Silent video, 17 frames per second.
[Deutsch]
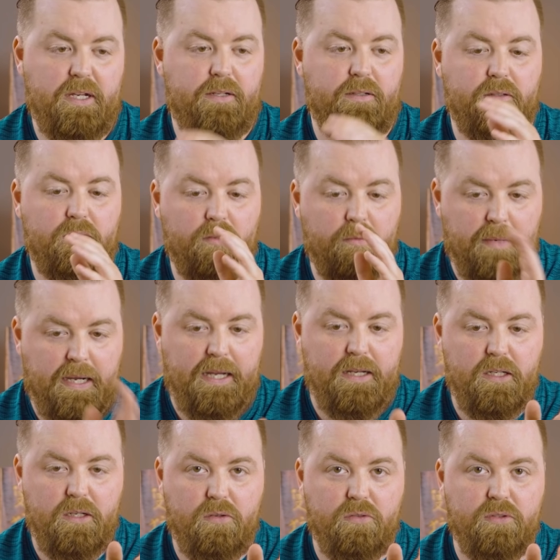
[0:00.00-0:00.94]
eine
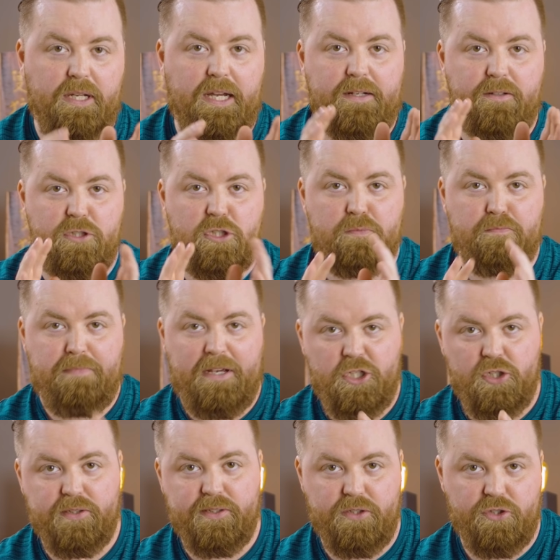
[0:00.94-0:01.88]
normale und eine
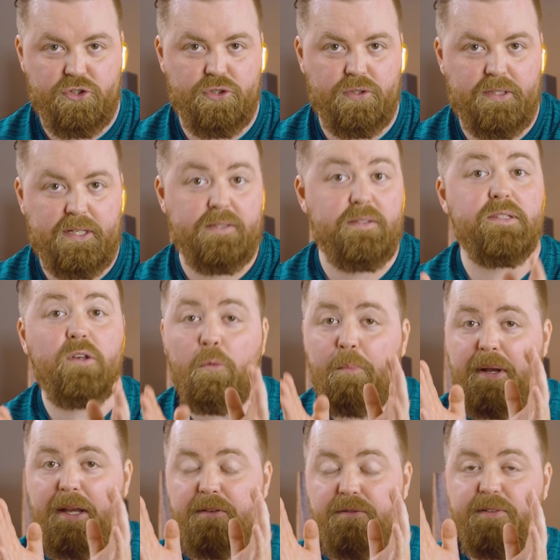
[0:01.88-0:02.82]
Special Edition. Das ist auch
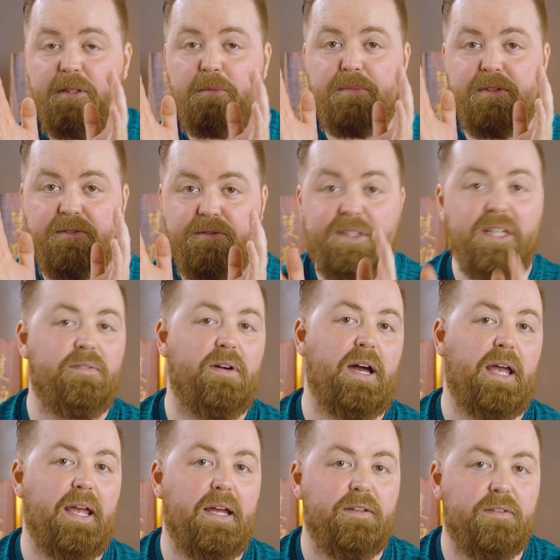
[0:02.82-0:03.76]
bei der Fitbit 4
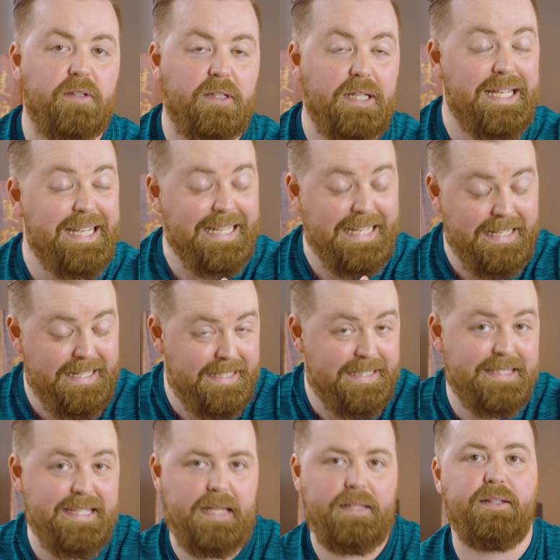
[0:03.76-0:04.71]
Variante
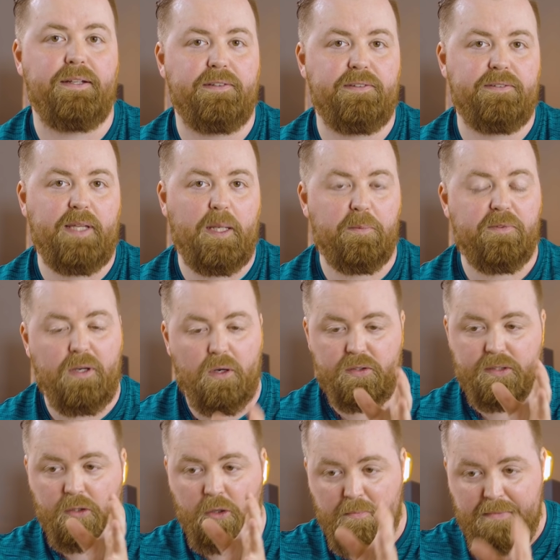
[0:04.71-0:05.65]
nichts anderes. Da gibt es
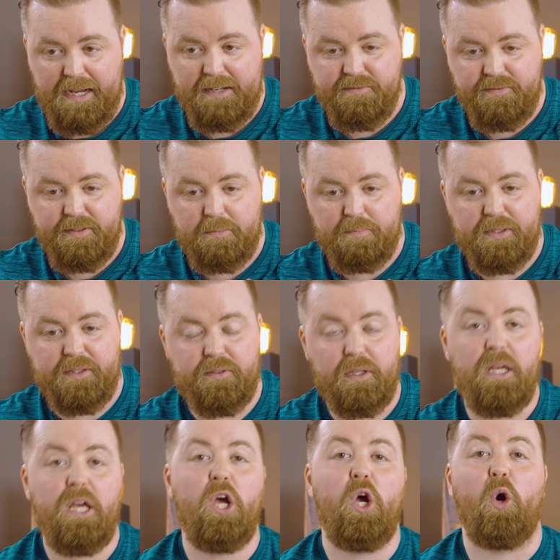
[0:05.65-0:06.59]
auch den normalen Fitbit
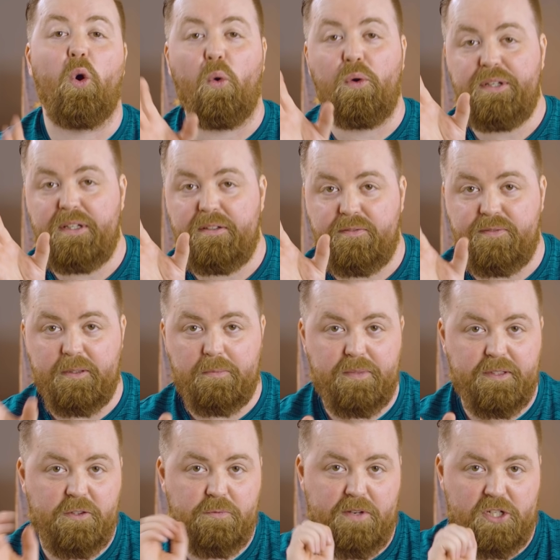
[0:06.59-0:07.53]
und den
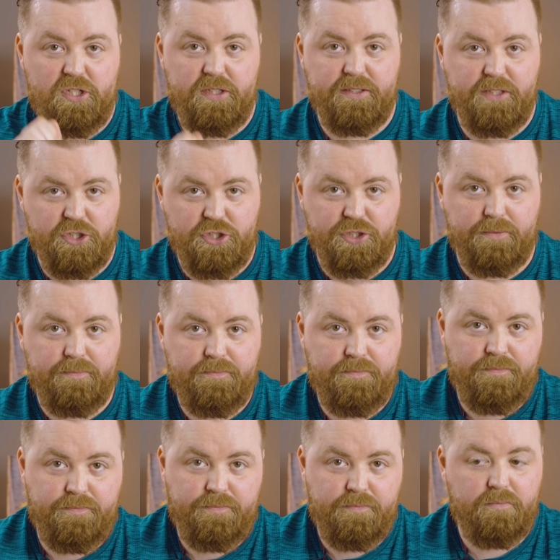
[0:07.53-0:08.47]
Fitbit Special Edition
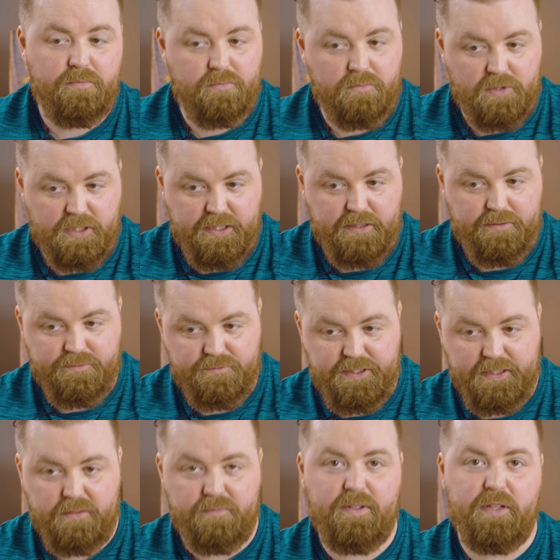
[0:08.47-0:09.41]
in der
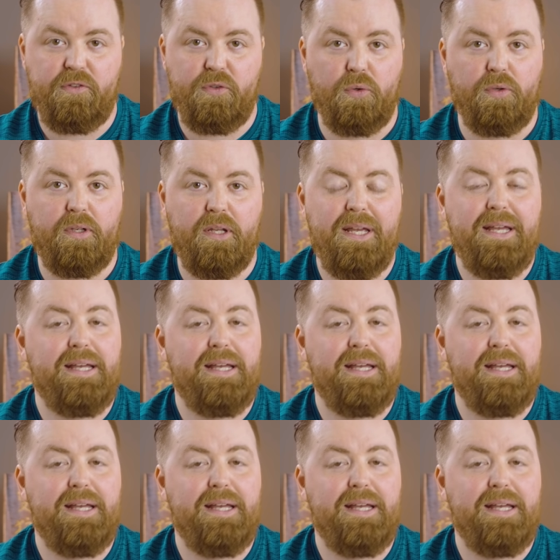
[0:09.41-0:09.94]
vierten Version.